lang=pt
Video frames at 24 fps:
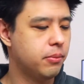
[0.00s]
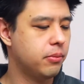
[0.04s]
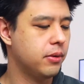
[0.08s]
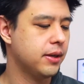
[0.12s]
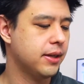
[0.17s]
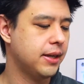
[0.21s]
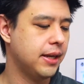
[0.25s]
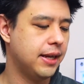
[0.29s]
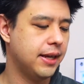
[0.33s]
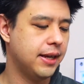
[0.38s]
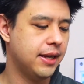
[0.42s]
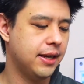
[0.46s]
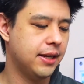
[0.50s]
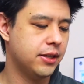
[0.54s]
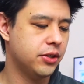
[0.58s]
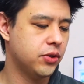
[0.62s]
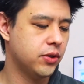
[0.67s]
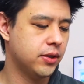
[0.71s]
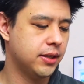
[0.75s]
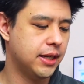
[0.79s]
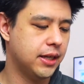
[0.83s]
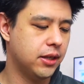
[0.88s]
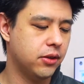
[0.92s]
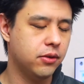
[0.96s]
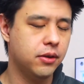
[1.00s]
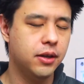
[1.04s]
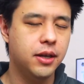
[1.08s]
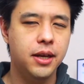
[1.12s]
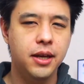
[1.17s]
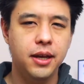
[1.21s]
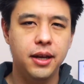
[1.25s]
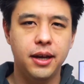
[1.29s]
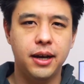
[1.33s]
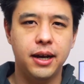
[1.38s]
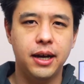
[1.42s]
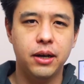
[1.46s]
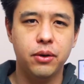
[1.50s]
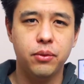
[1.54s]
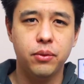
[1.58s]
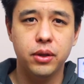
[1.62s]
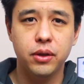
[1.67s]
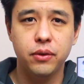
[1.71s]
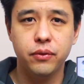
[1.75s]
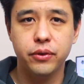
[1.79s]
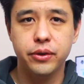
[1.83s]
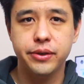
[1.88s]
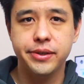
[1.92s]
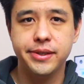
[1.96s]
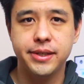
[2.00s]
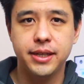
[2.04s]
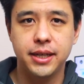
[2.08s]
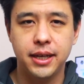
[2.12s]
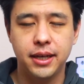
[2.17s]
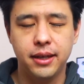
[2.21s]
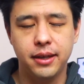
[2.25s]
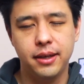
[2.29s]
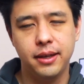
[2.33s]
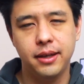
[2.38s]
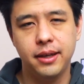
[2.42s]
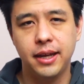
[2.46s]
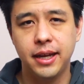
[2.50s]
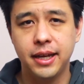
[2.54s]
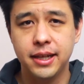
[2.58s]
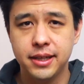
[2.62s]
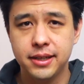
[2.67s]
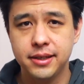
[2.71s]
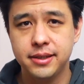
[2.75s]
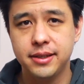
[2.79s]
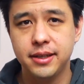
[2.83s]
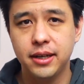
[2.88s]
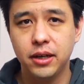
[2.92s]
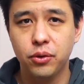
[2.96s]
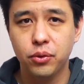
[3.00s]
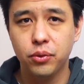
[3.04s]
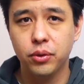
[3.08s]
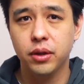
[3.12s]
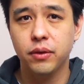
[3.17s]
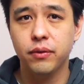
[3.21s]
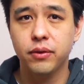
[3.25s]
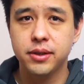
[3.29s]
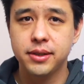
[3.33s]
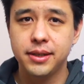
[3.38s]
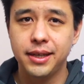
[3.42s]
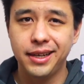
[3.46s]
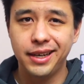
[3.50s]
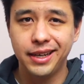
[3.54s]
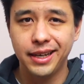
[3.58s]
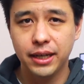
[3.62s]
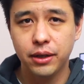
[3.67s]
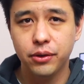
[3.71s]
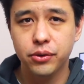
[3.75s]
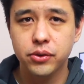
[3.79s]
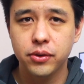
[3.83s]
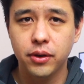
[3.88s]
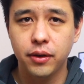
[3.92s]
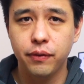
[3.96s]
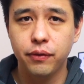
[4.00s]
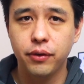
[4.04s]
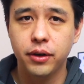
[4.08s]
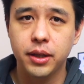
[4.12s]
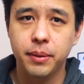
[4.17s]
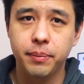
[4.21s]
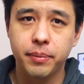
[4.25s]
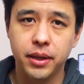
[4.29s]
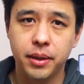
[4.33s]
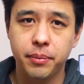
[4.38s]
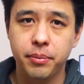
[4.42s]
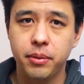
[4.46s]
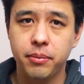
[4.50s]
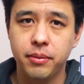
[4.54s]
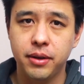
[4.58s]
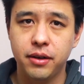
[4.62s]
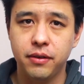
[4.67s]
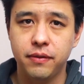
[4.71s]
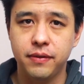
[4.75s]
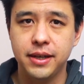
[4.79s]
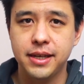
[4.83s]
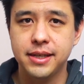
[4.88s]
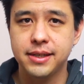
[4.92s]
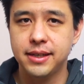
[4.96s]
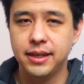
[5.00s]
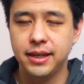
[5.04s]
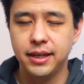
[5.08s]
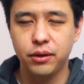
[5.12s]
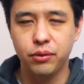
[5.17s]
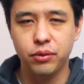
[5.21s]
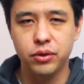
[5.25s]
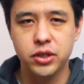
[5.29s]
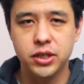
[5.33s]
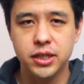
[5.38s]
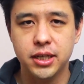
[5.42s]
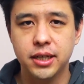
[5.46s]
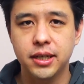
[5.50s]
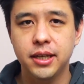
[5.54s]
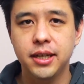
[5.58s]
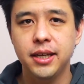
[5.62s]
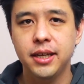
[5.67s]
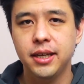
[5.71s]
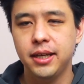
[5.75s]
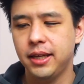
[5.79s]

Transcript: porque ele é relacionado a quando você reinicia ou quando você liga o seu iPhone pela primeira vez ali no dia